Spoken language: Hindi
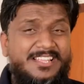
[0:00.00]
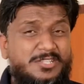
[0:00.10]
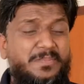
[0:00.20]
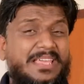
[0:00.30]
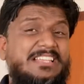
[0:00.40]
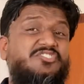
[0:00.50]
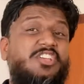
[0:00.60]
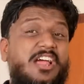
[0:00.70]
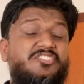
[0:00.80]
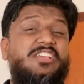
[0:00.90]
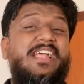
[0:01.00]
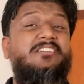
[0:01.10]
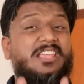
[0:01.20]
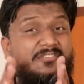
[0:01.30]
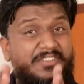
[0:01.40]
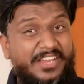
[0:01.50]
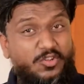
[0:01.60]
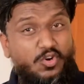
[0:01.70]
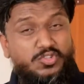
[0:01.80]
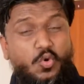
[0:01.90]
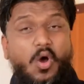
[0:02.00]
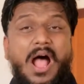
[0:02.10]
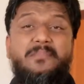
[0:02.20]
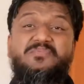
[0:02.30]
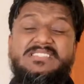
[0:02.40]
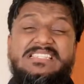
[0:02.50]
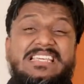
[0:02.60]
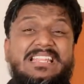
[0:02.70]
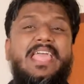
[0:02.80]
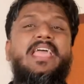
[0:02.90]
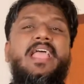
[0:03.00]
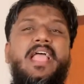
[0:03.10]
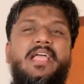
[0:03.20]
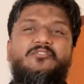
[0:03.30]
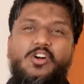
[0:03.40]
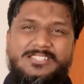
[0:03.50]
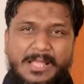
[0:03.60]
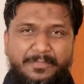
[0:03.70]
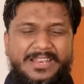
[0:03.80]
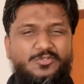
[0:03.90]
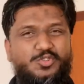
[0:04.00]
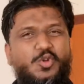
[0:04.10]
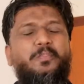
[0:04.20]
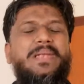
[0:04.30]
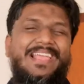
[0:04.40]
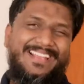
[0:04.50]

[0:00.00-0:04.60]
जिसमें कि शेयर चैट की वीडियोज़ को आप सीधे व्हाट्सएप पर ही दोस्तों प्ले